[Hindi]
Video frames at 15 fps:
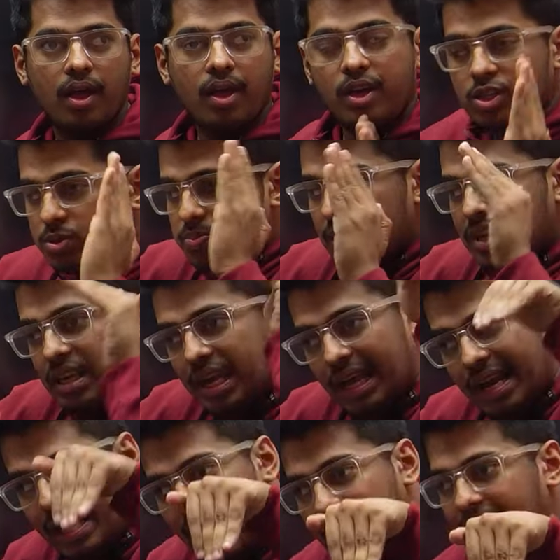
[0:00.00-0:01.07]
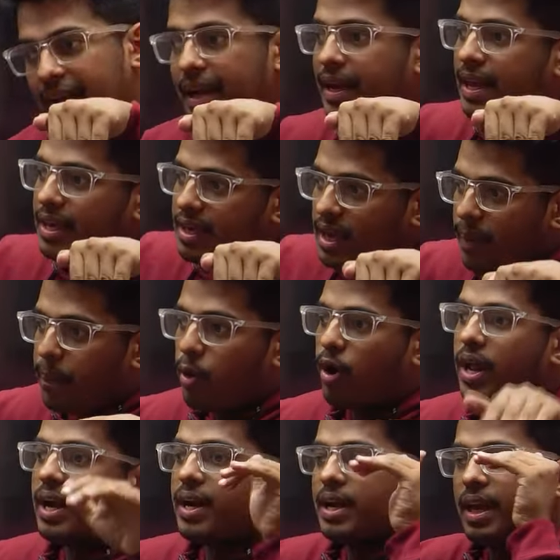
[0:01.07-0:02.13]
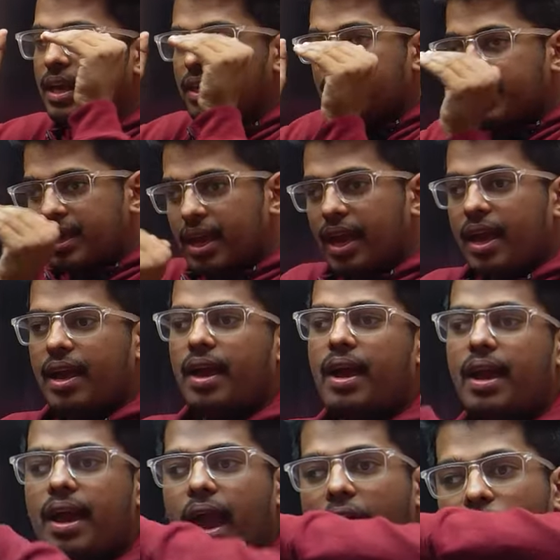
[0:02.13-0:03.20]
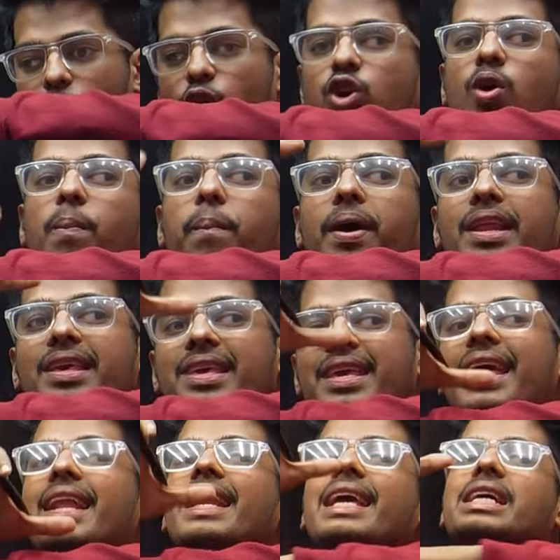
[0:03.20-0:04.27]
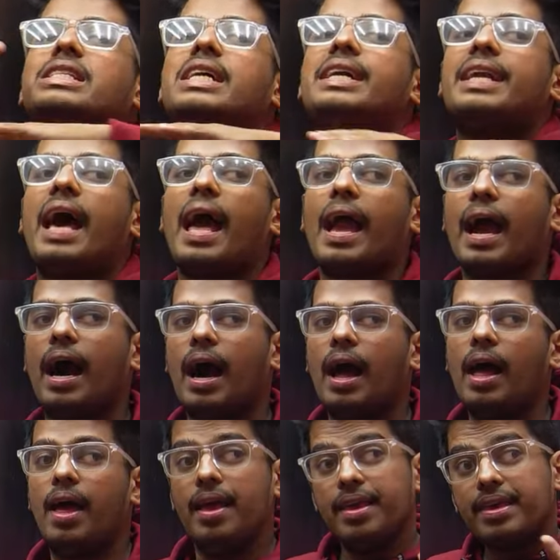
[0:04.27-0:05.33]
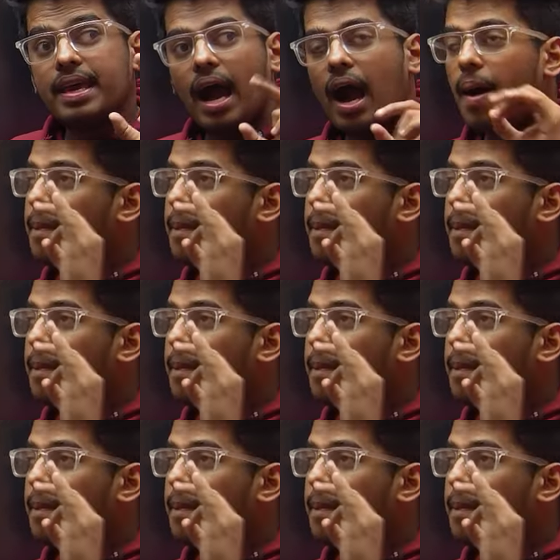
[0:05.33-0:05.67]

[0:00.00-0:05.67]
इसमें ये रिएक्टेंट है ये प्रोडक्ट है ये एरो के ऊपर ये रिएजेंट आएगा यहां